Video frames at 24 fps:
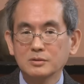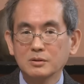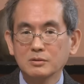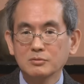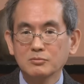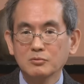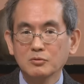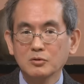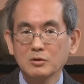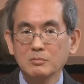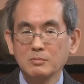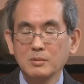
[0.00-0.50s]
うん、
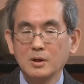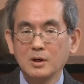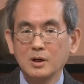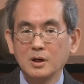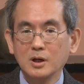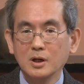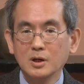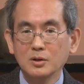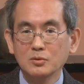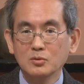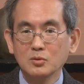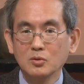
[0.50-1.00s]
例え
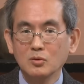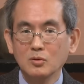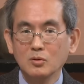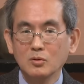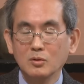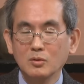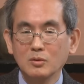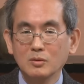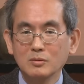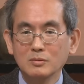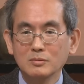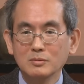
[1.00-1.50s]
ばあ
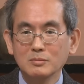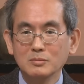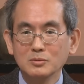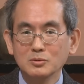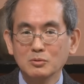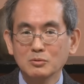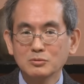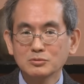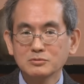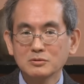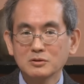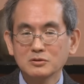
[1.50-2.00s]
の
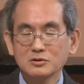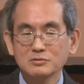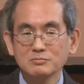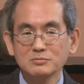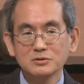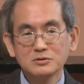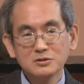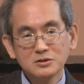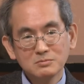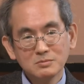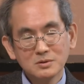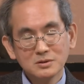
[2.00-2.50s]
おそらく
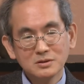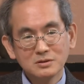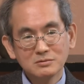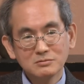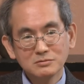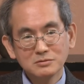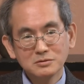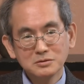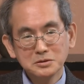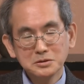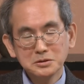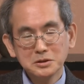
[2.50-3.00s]
水島さん
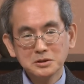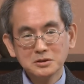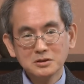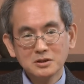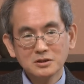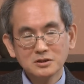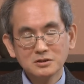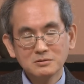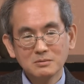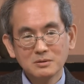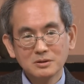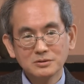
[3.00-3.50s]
と数字的
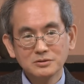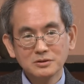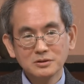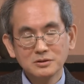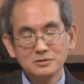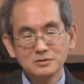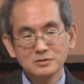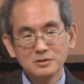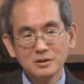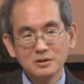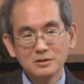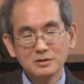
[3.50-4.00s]
立場が
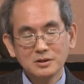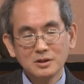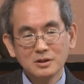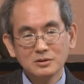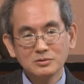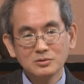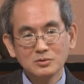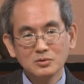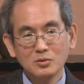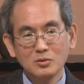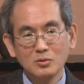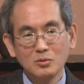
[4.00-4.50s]
全然
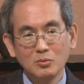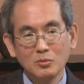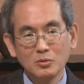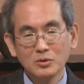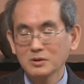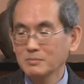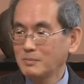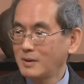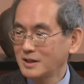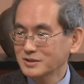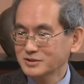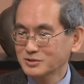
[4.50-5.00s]
逆の、うん、
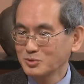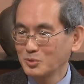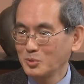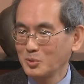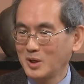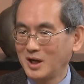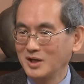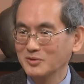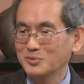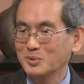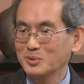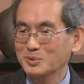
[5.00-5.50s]
オリバー・ストーン
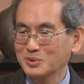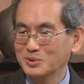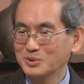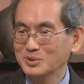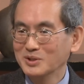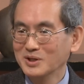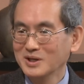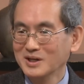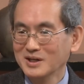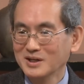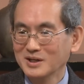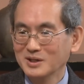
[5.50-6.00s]
監督、
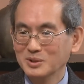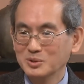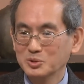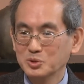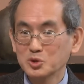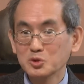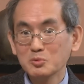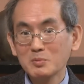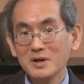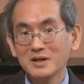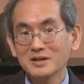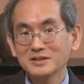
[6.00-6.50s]
はい、
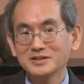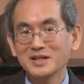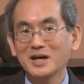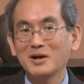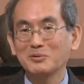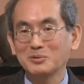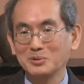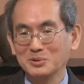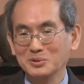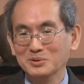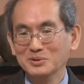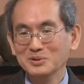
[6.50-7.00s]
有名な左
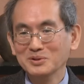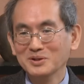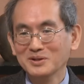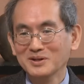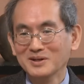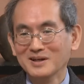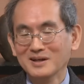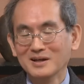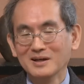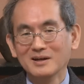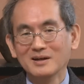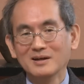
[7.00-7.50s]
翼、あ、
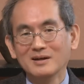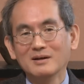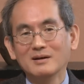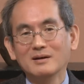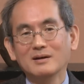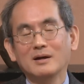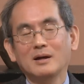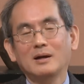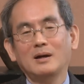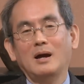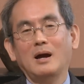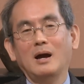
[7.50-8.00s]
左翼です
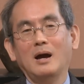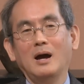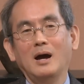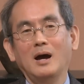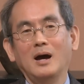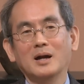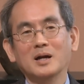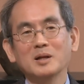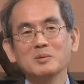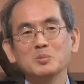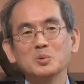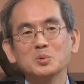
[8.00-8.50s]
ね。
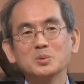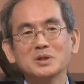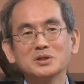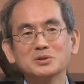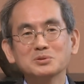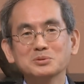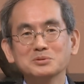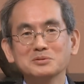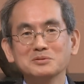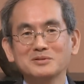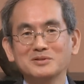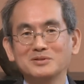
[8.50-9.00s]
あれも同じ
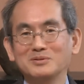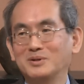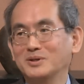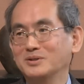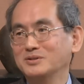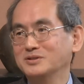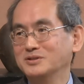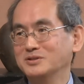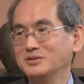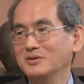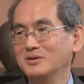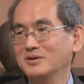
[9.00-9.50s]
こと言ってるわけ
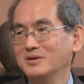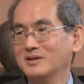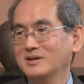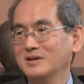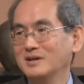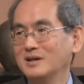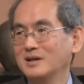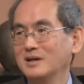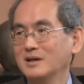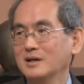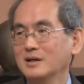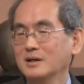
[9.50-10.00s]
ですよ。あ、そう
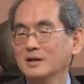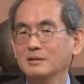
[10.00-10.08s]
ですか、